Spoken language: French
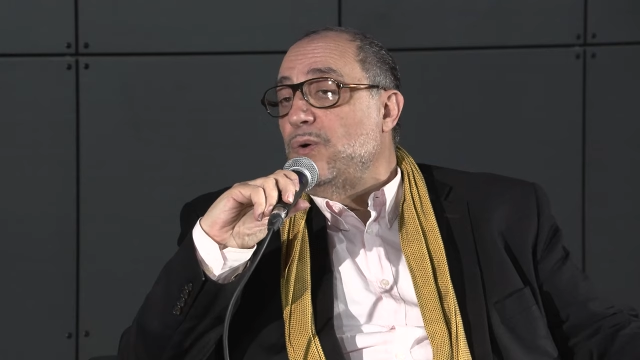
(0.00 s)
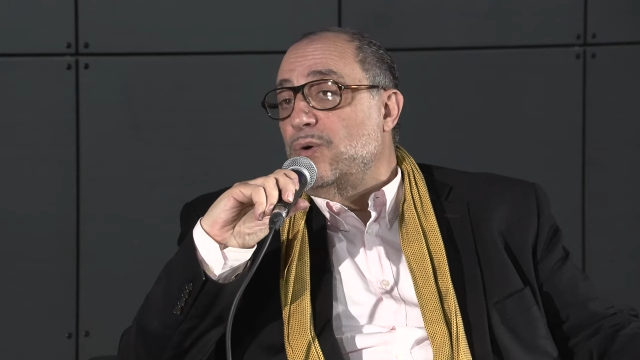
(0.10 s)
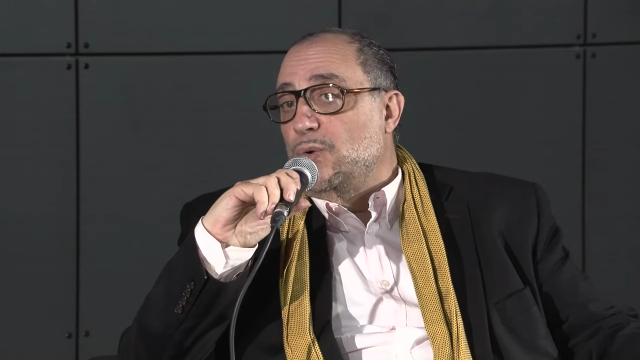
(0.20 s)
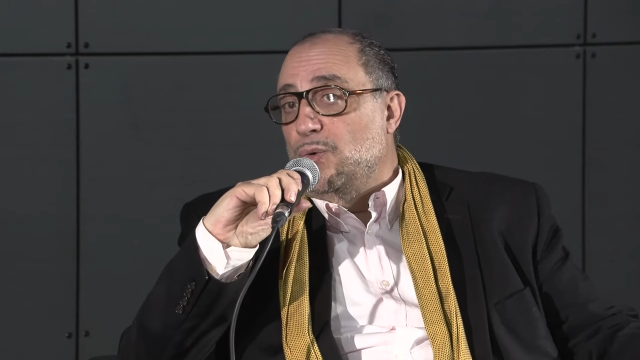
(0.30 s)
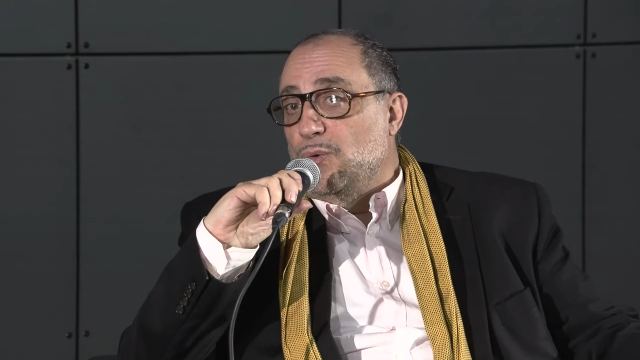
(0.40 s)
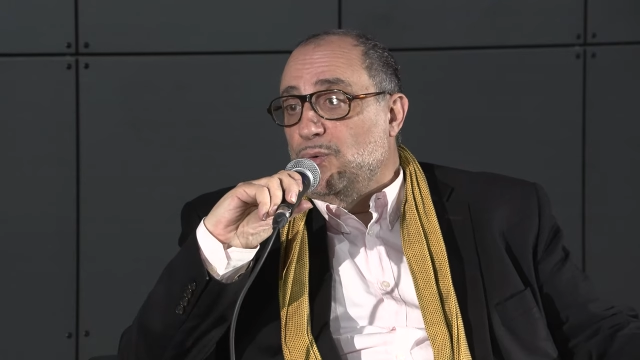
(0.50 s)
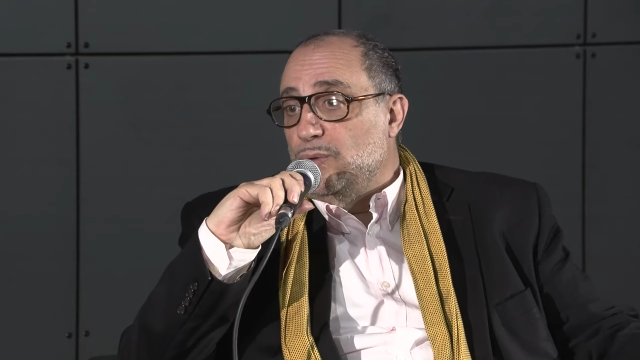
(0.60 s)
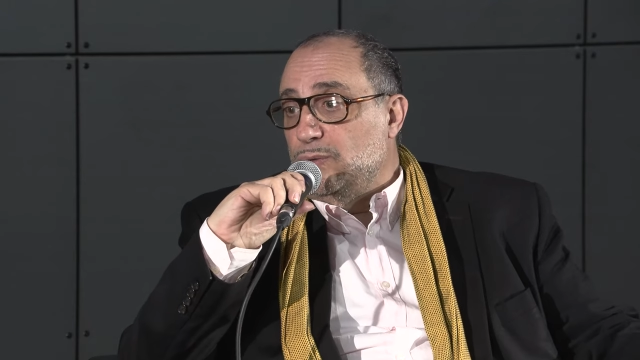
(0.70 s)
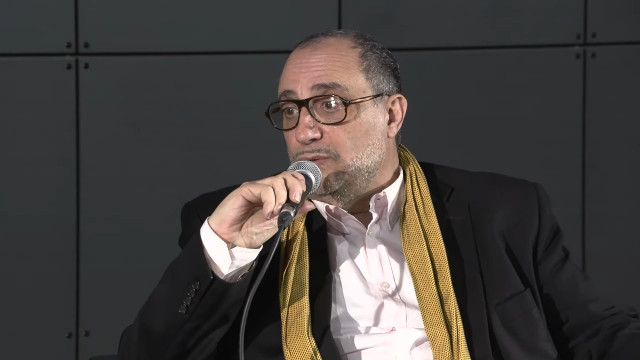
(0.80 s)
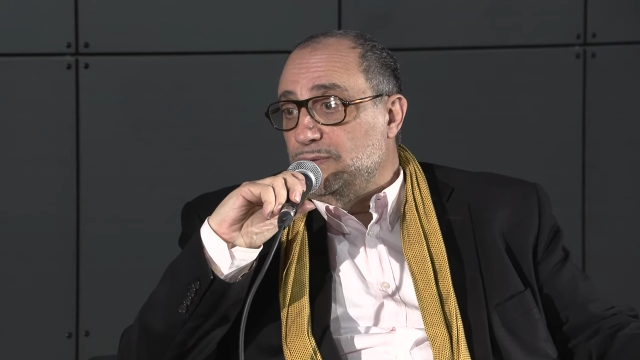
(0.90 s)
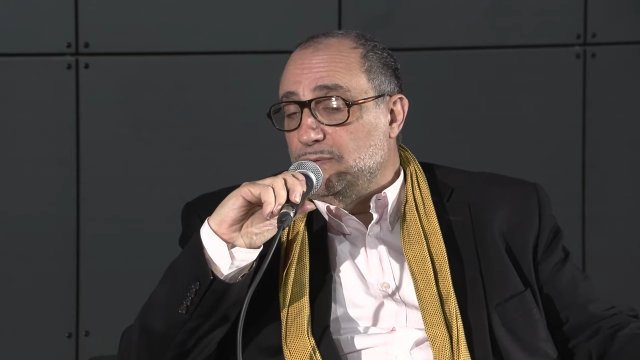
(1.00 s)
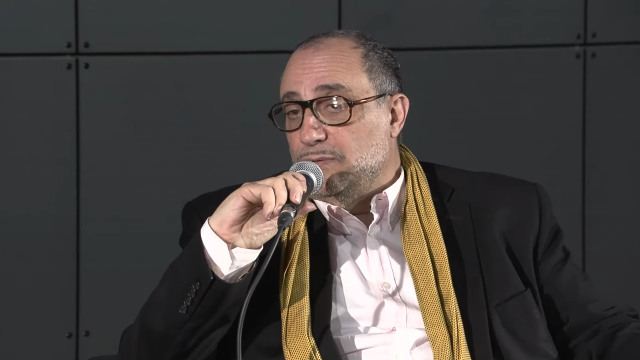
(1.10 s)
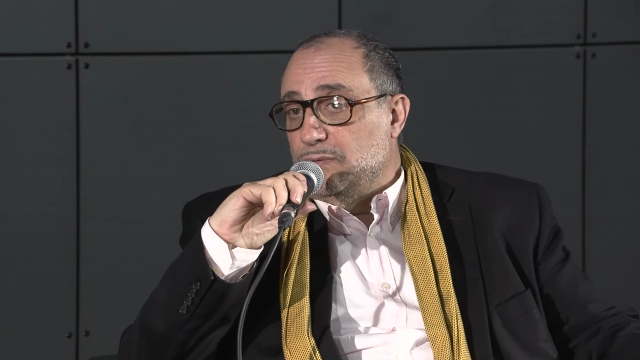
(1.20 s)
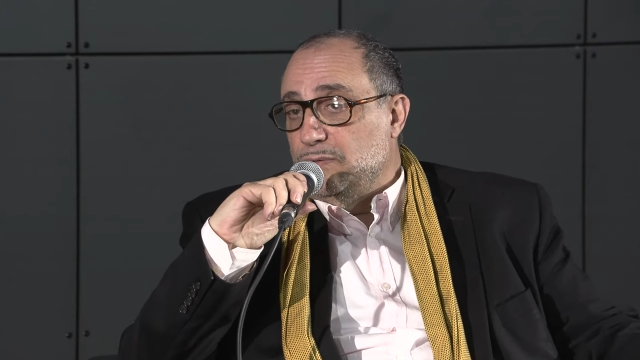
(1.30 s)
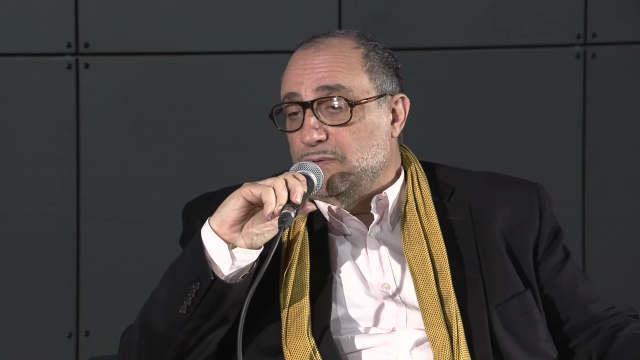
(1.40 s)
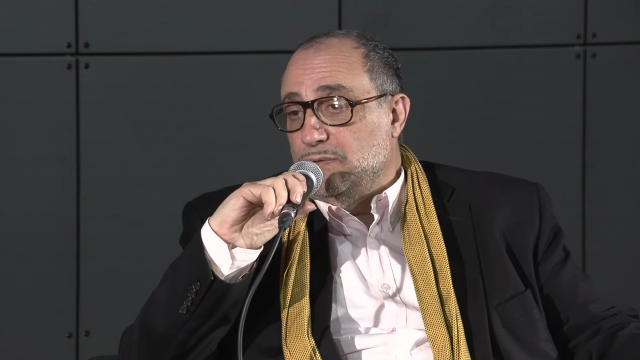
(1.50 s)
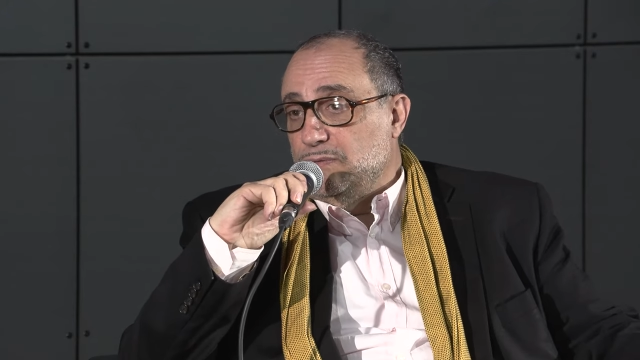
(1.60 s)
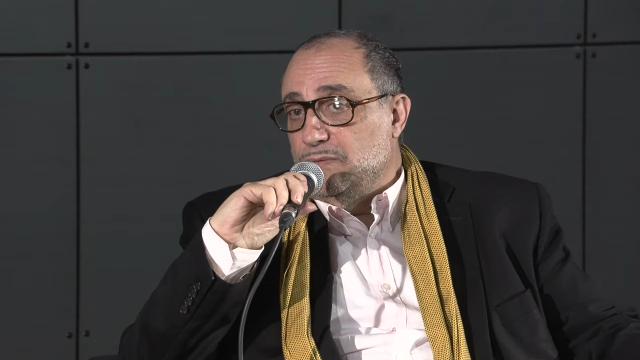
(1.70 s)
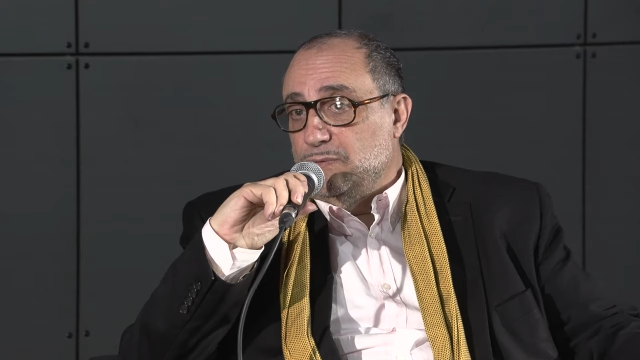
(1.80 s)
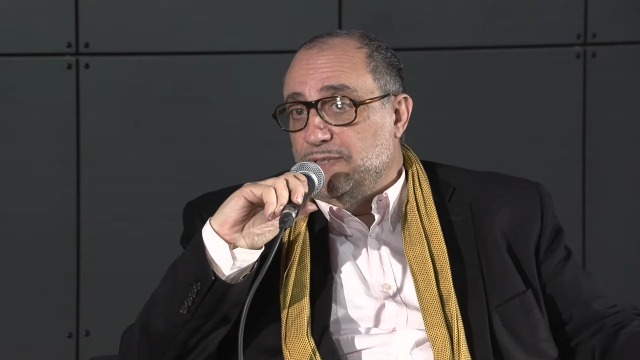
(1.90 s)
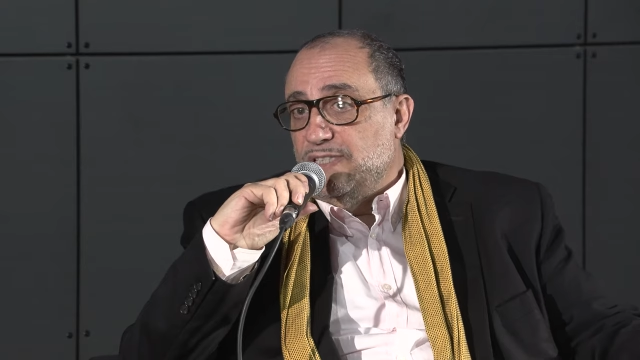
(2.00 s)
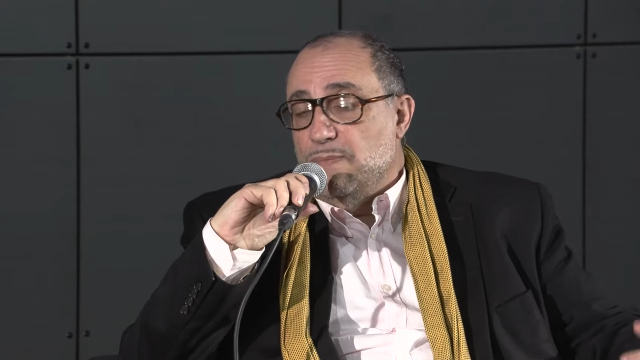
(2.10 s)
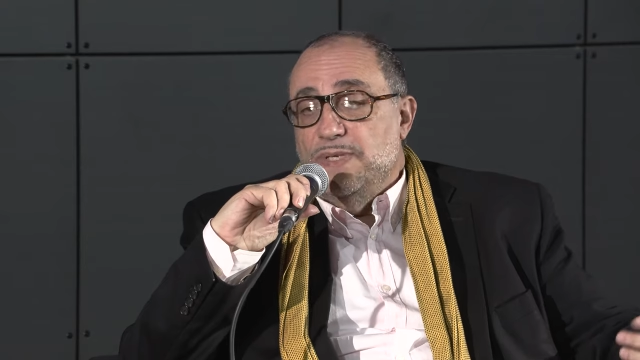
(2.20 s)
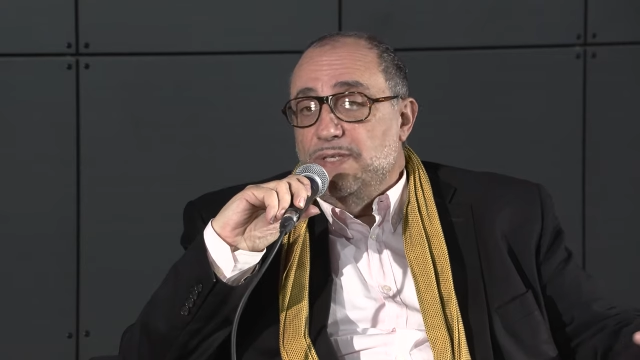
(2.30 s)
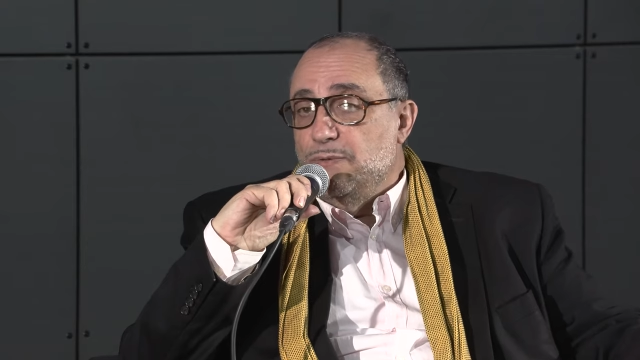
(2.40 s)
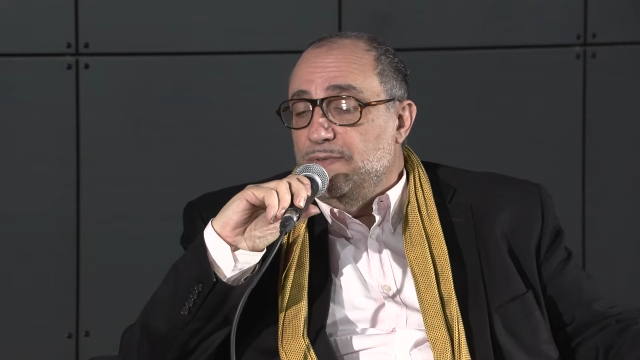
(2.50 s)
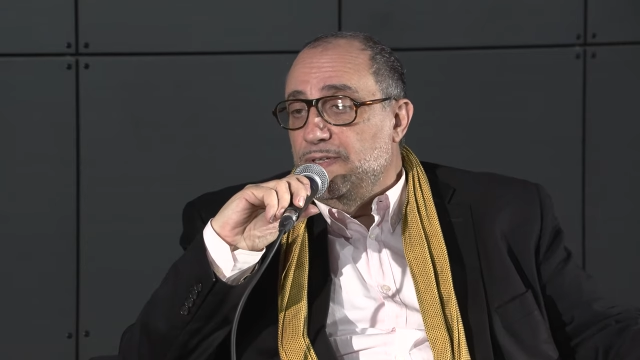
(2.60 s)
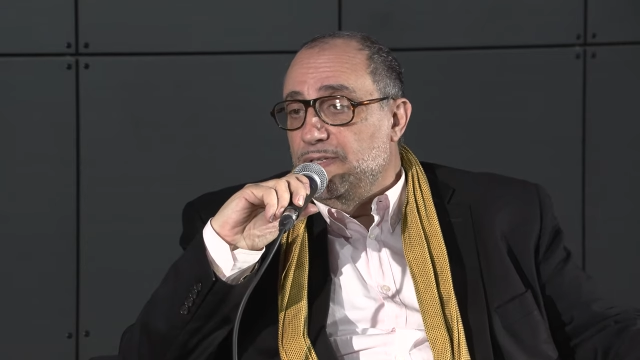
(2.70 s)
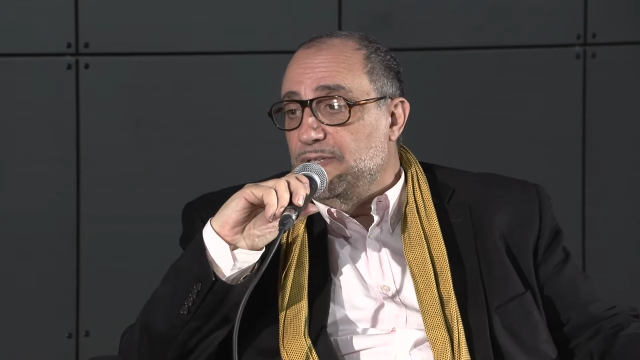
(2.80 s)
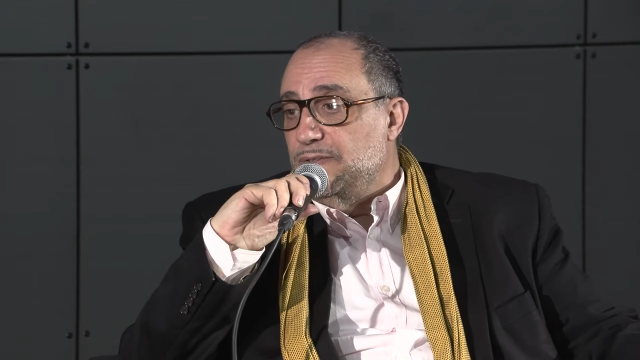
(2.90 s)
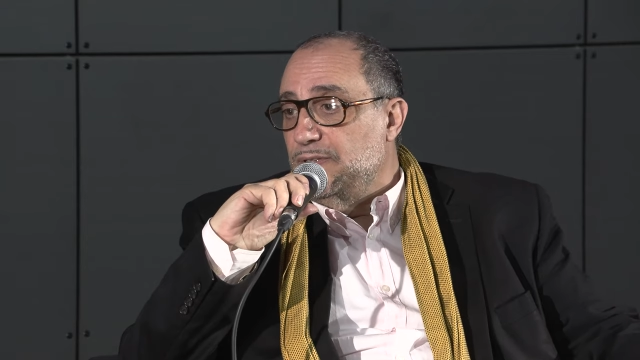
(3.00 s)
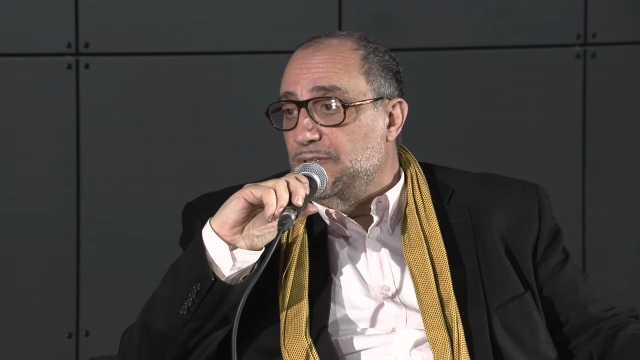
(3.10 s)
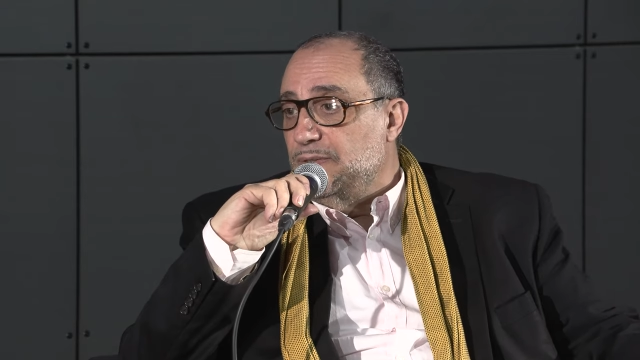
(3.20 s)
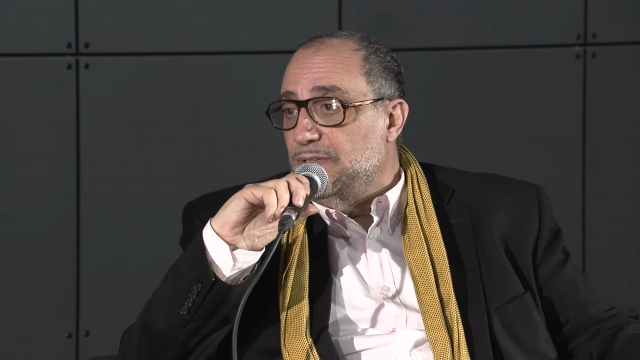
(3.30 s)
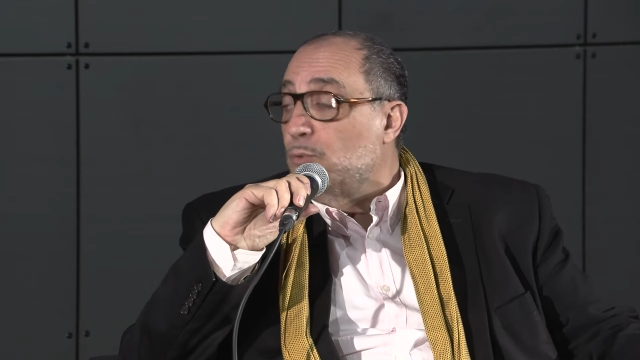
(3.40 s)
euh, on, examine des,